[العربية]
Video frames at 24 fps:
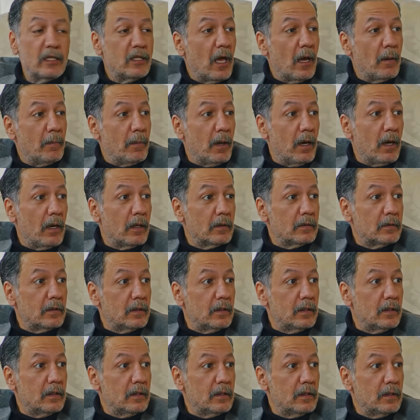ذهبات
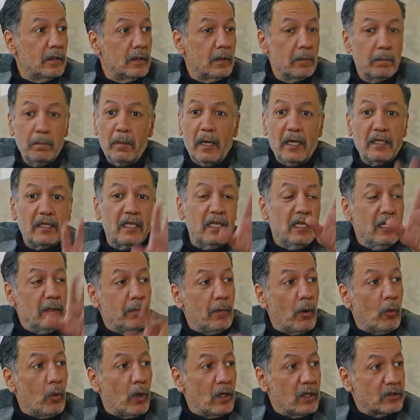بعتيني
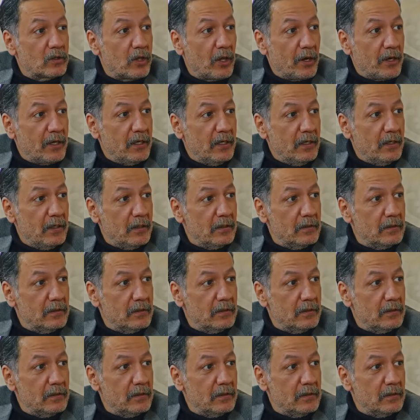بأول الطريق